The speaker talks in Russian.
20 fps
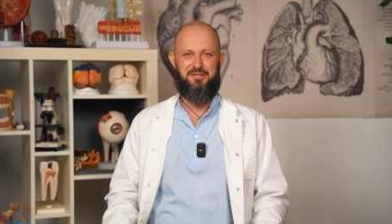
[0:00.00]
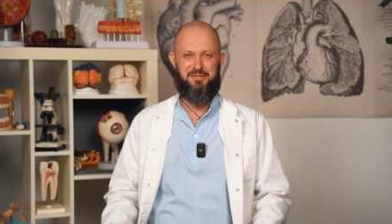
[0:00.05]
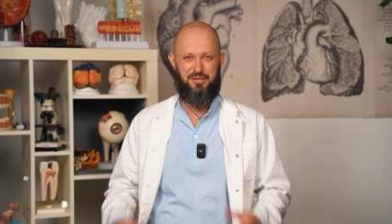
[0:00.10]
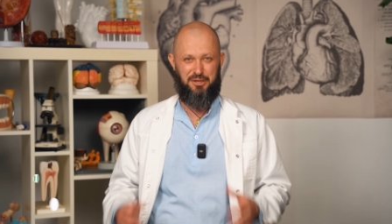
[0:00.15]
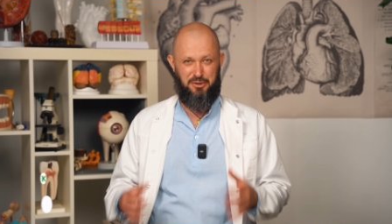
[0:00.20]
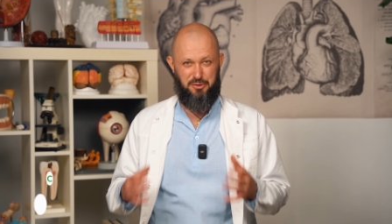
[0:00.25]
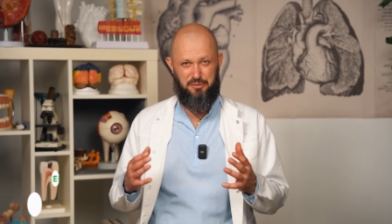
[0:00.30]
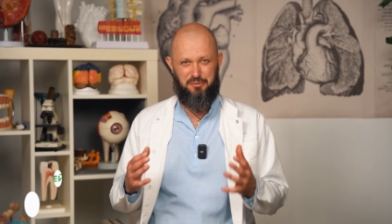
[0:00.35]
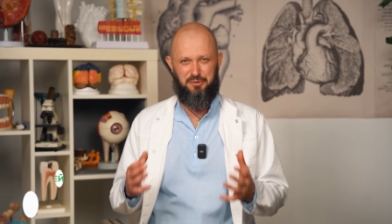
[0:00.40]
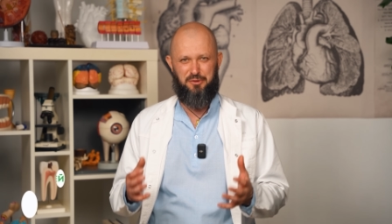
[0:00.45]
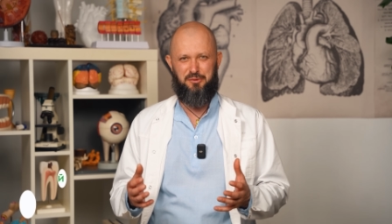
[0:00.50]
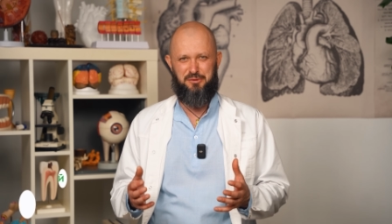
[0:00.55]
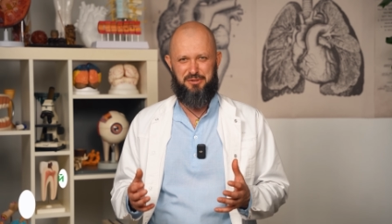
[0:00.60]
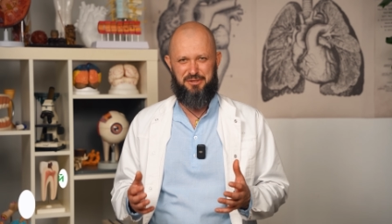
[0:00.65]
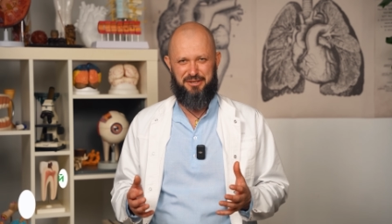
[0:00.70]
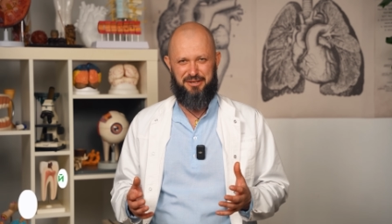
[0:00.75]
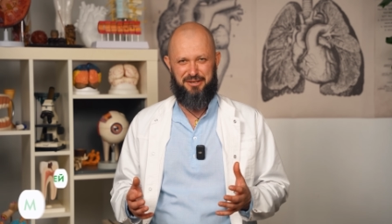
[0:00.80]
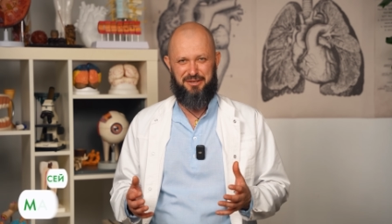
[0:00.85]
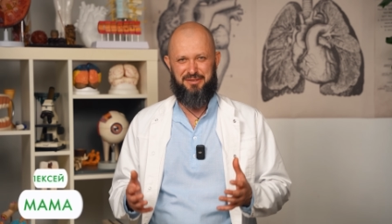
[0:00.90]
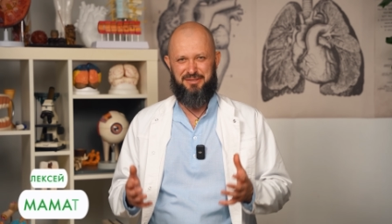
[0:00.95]
Здоровья,
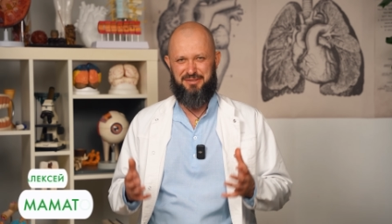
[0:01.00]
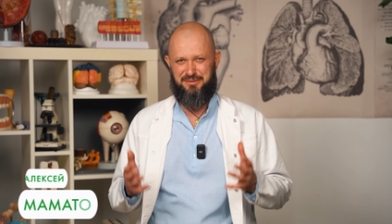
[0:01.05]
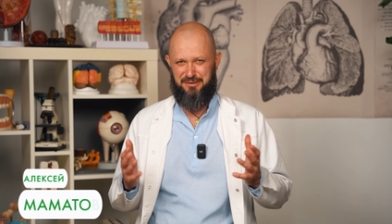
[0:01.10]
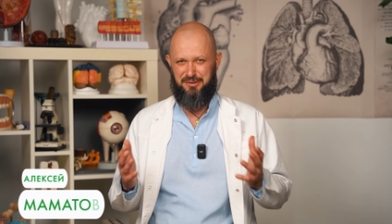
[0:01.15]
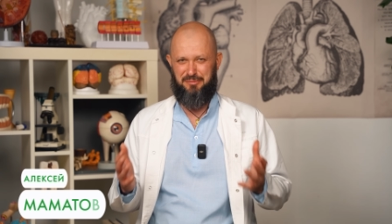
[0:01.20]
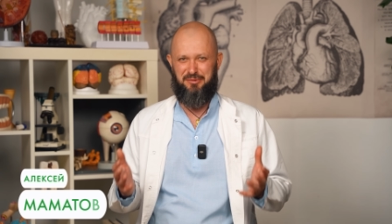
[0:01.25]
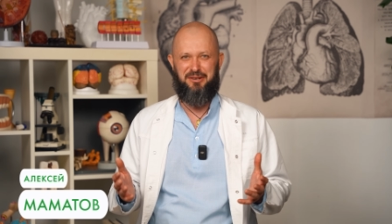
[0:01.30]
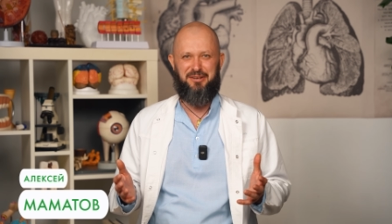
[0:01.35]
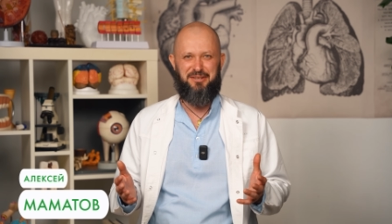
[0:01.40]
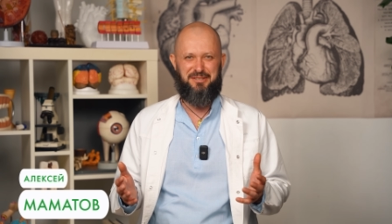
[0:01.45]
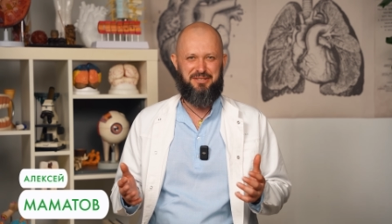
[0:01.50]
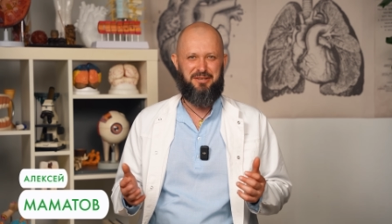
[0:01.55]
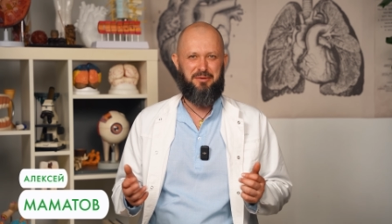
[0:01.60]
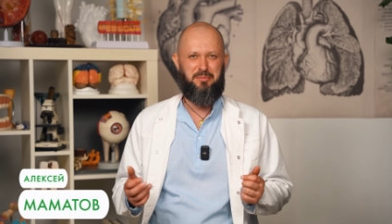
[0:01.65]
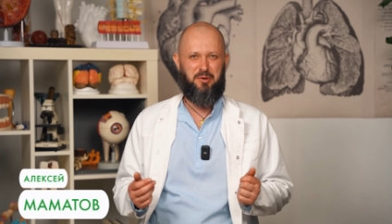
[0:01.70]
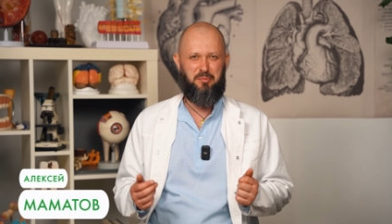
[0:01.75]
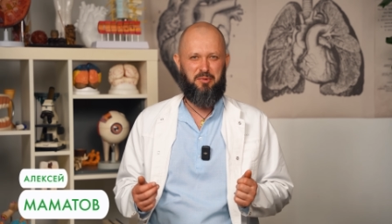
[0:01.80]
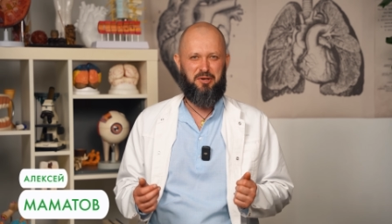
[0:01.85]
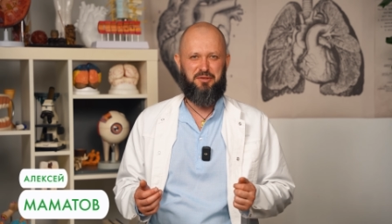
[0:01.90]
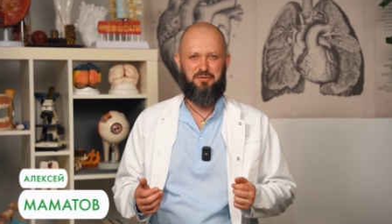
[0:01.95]
друзья! С вами Алексей
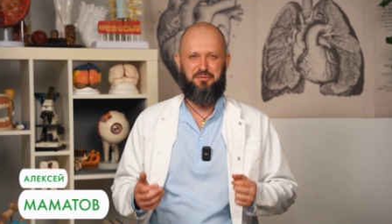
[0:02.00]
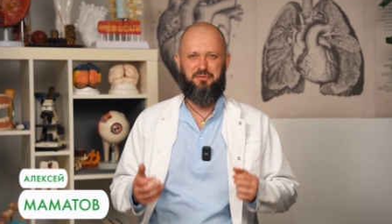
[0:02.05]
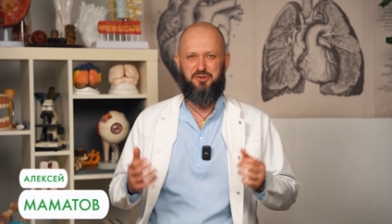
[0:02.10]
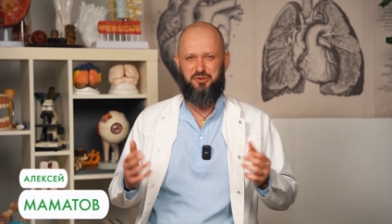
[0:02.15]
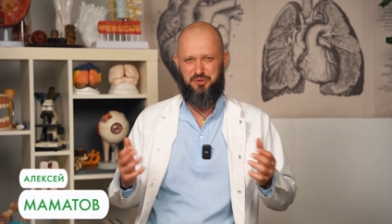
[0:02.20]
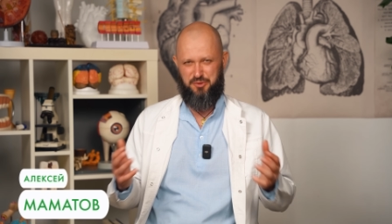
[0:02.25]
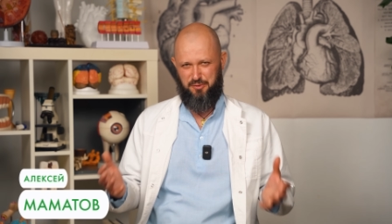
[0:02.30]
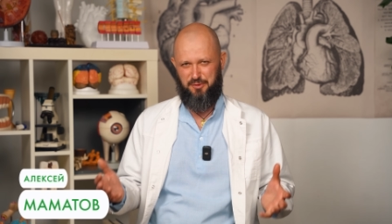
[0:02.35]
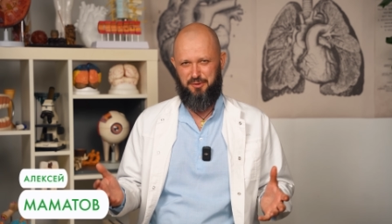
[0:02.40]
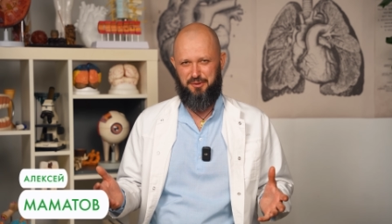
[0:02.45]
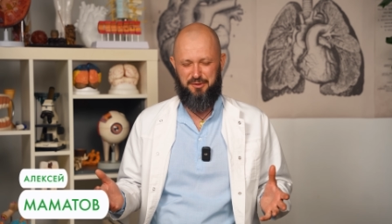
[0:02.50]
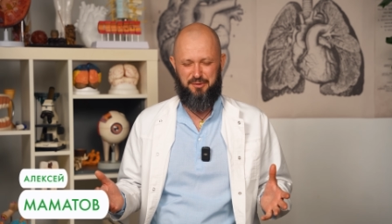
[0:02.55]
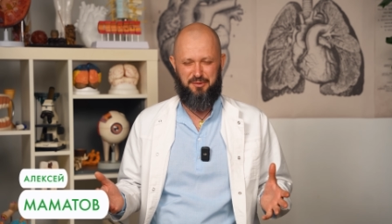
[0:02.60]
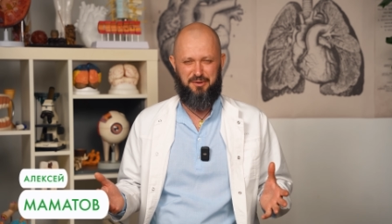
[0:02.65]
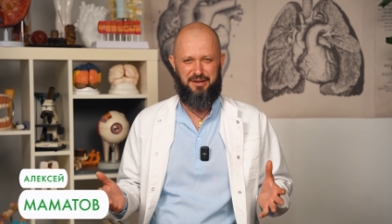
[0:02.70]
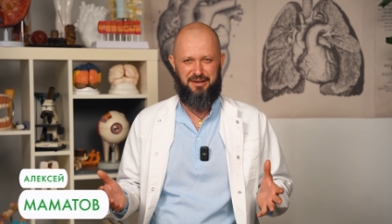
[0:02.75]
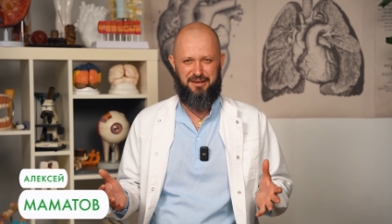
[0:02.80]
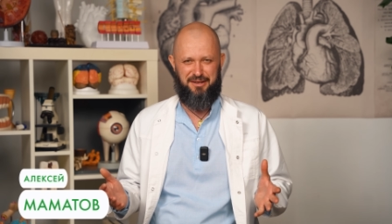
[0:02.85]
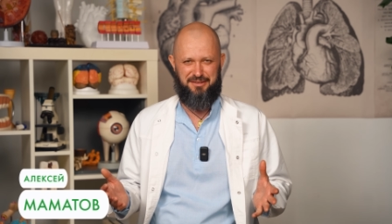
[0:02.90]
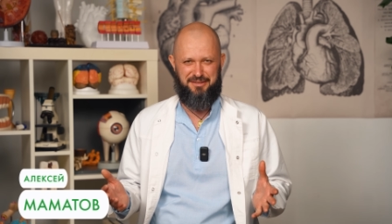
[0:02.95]
Маматов из школы
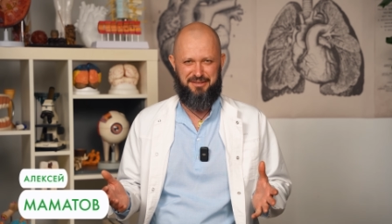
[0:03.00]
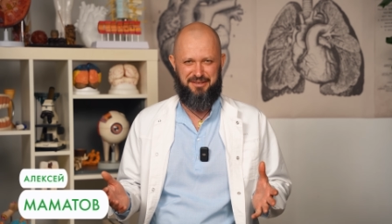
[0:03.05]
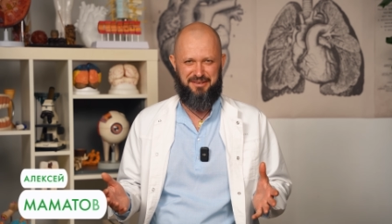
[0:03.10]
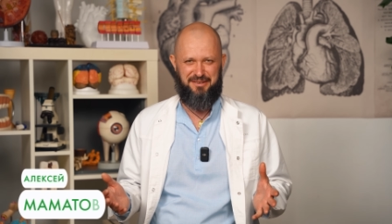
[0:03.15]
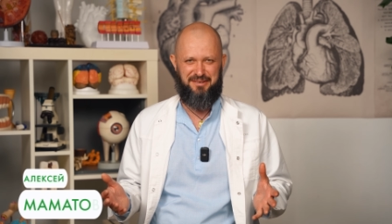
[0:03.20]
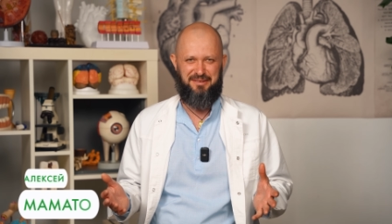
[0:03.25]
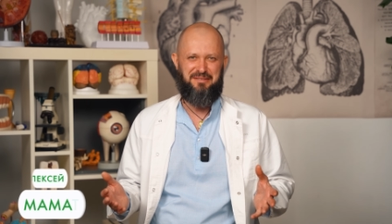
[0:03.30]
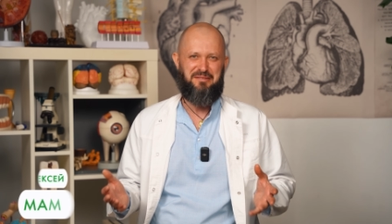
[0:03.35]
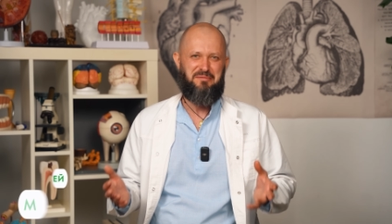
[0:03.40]
долголетия.